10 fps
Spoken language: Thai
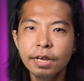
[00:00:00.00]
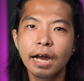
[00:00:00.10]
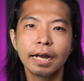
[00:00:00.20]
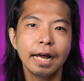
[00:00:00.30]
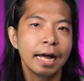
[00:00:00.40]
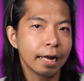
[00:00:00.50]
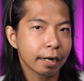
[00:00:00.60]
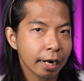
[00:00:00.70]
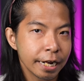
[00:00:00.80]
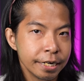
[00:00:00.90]
เลือกอะ
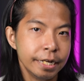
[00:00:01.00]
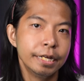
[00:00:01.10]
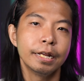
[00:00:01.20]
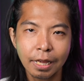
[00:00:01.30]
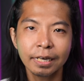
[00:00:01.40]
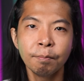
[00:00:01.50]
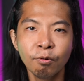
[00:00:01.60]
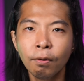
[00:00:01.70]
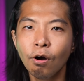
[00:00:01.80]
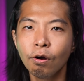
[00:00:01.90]
ไรดี ถ้าใน
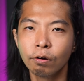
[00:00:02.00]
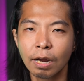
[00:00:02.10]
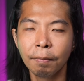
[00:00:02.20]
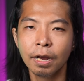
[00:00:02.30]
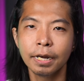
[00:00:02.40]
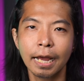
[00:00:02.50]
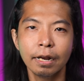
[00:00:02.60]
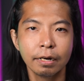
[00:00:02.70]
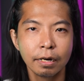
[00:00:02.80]
มุมมองของนาเบิร์ดนะ